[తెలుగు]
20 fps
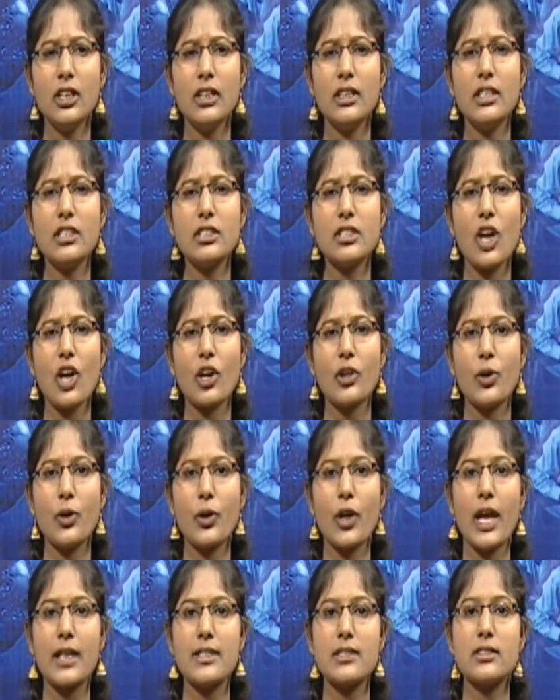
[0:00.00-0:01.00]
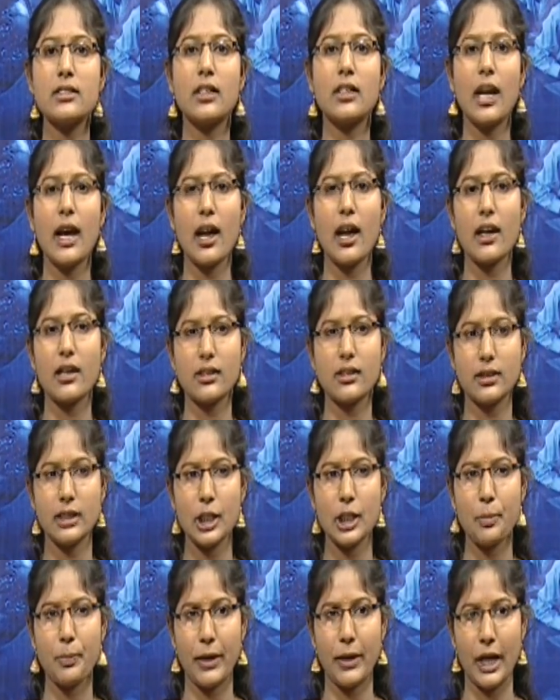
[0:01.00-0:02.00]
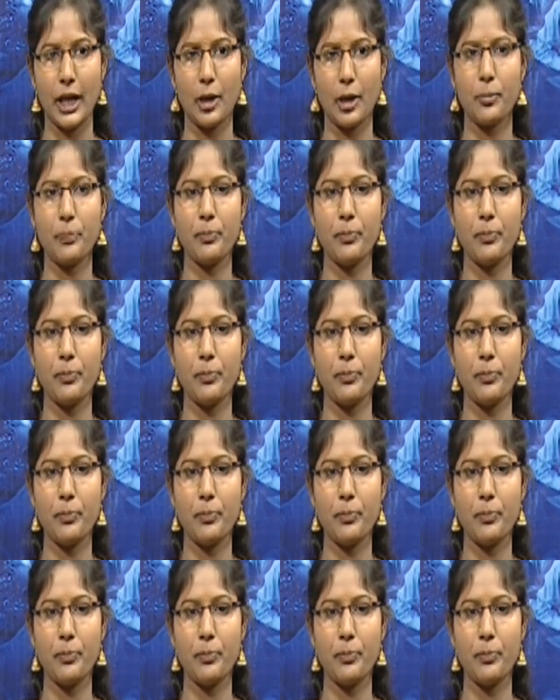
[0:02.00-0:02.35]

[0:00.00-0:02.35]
These are known as DPA.